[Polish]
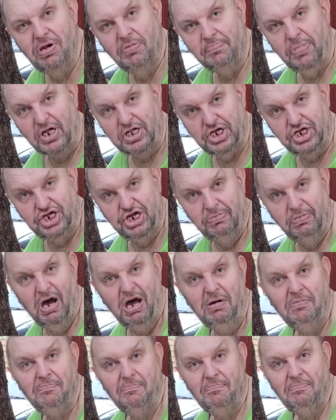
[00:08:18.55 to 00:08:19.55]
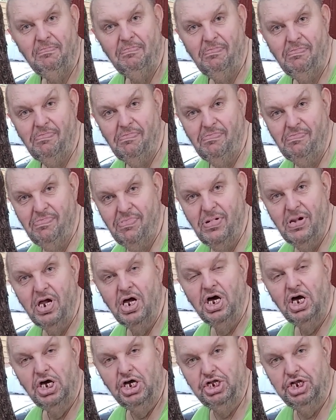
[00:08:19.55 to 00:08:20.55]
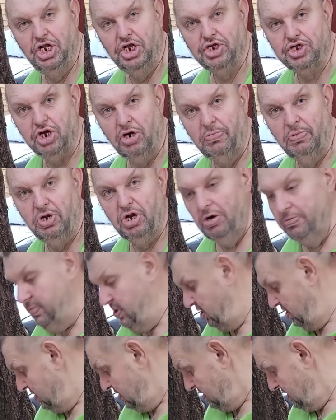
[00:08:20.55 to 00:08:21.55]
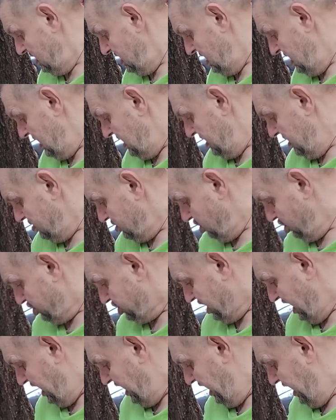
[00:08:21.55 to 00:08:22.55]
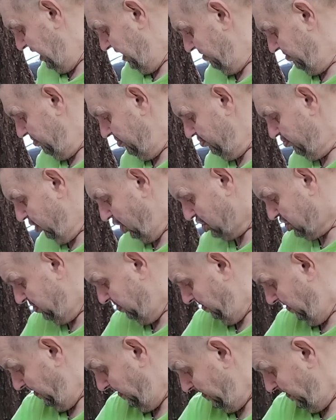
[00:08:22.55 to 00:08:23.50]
Paty nie ma. I dzielnicowy nowy dostaje po czym?